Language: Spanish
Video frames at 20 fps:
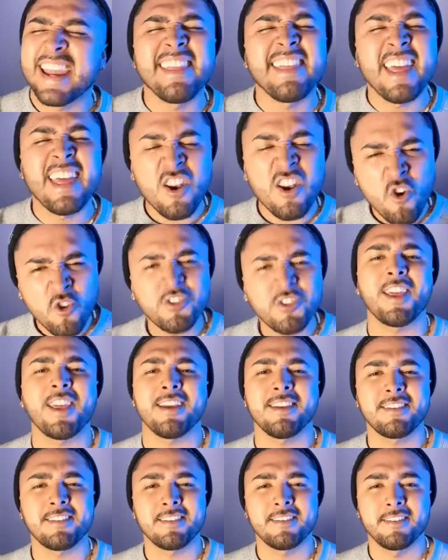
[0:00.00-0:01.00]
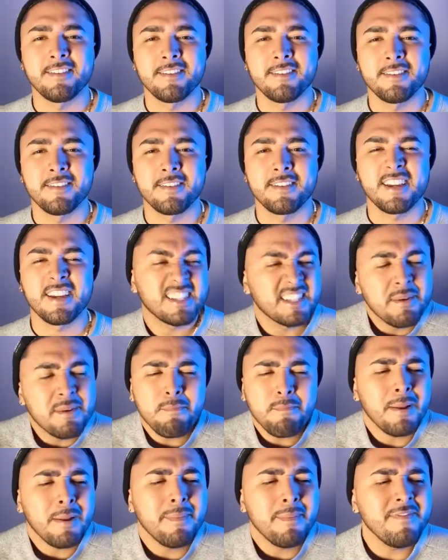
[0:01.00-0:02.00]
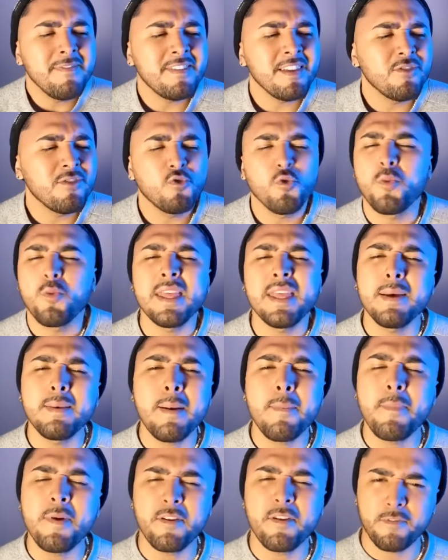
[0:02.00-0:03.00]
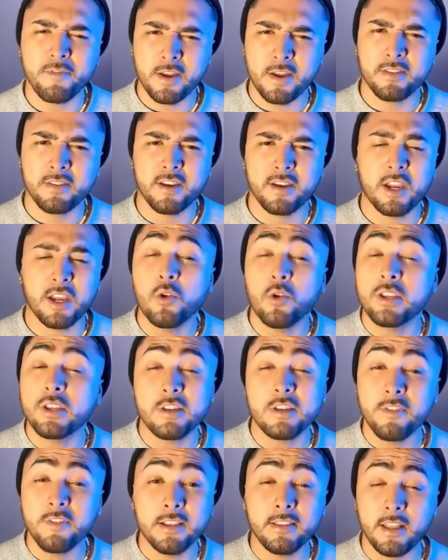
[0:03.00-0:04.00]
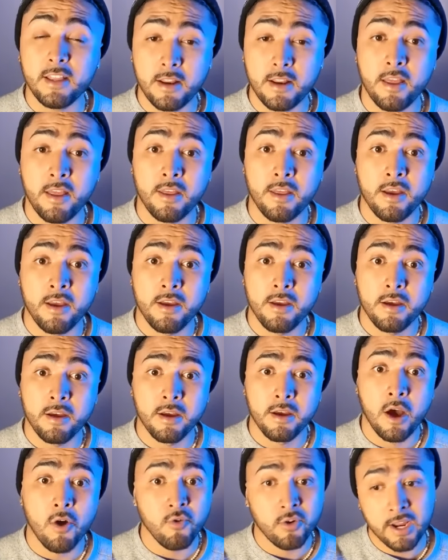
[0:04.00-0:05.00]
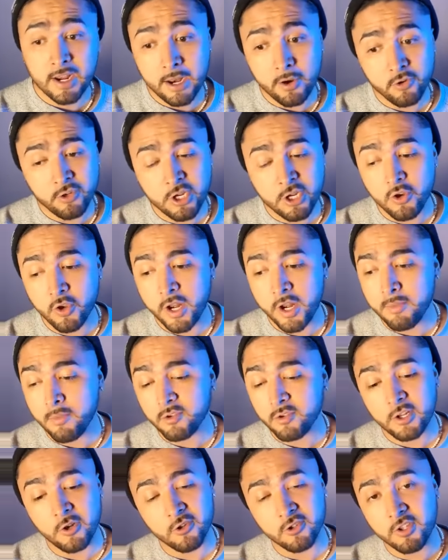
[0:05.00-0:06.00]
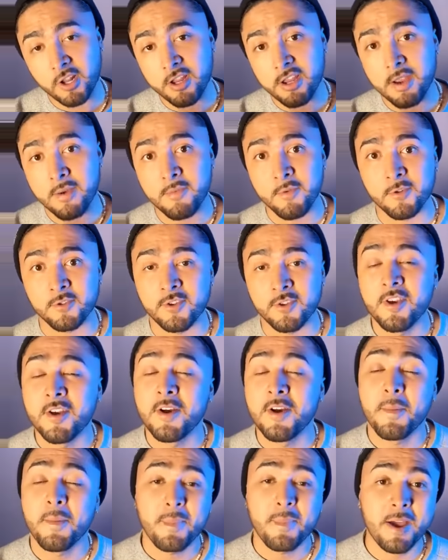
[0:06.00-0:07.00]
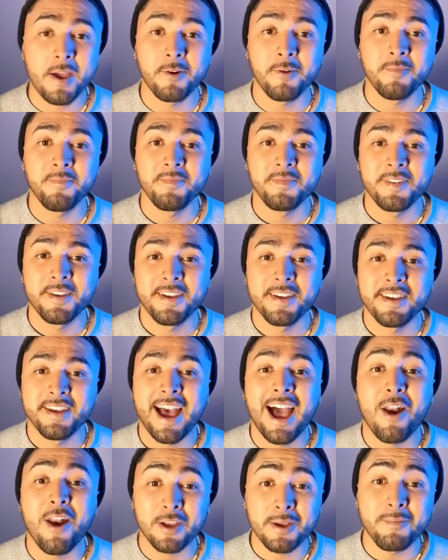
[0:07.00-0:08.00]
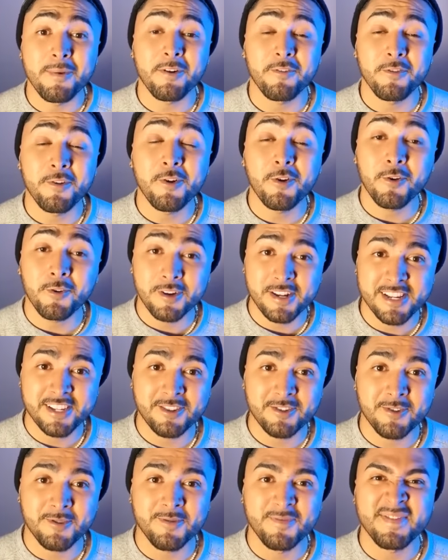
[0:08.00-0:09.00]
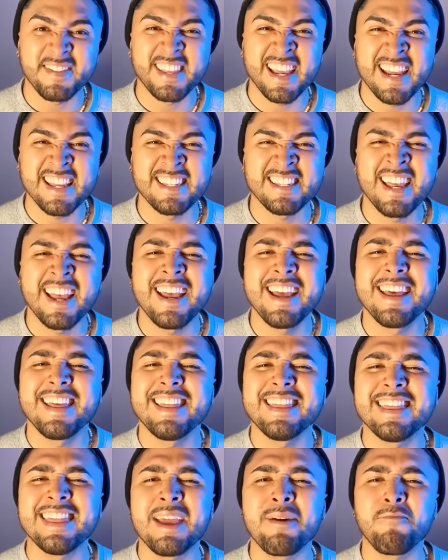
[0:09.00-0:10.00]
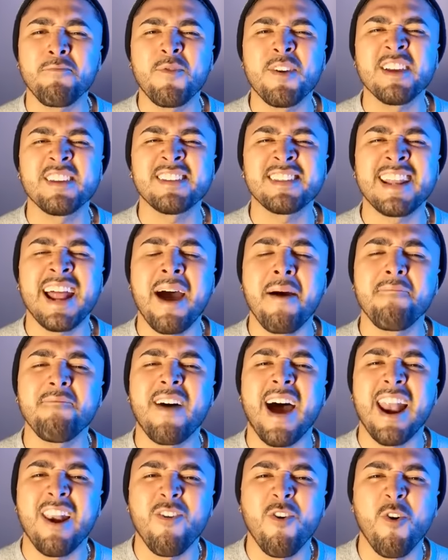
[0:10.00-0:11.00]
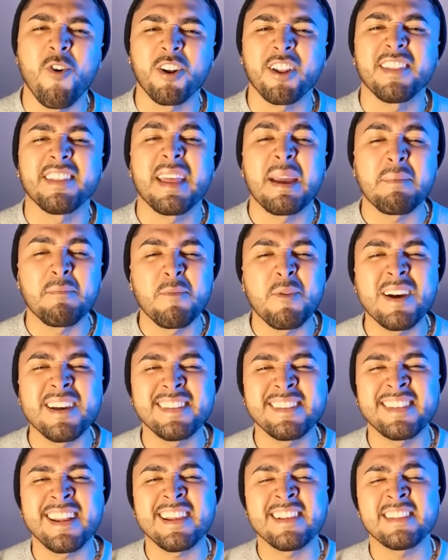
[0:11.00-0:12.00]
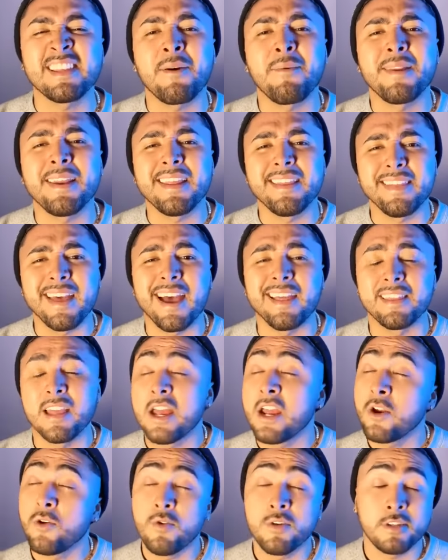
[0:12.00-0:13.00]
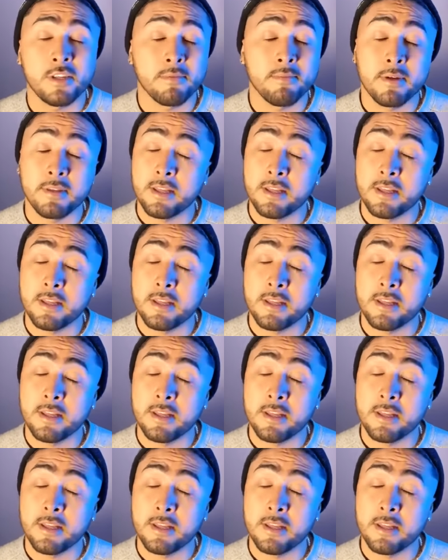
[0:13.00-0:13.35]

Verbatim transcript: que denotes que simplemente tu vida va perfecta, que no te hace falta nada, aunque en la noche lloremos y lo extrañemos. Pero a lo que me refiero con esto es demuestra valor, demuestra estabilidad. No estés